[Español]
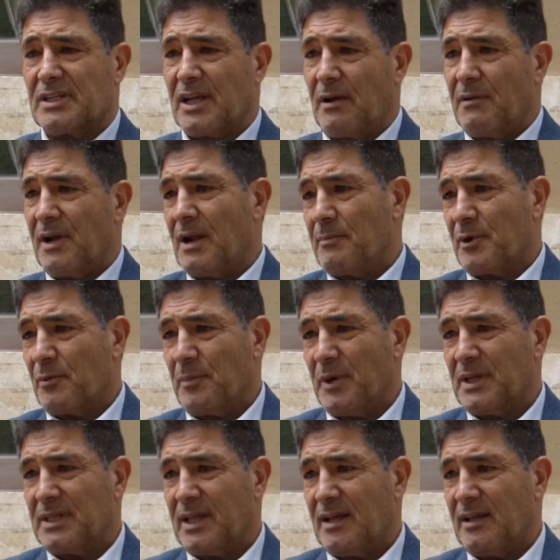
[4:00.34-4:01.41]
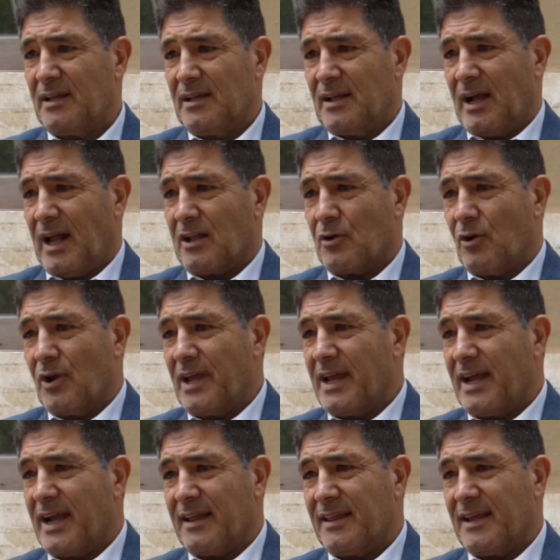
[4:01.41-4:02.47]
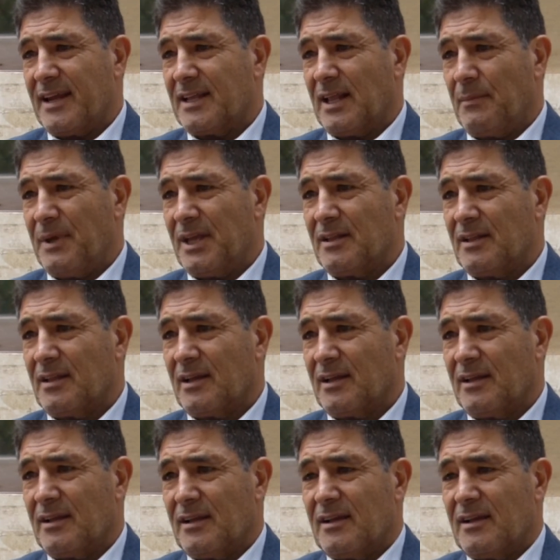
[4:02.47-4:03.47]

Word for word: saber la propuesta al colega directamente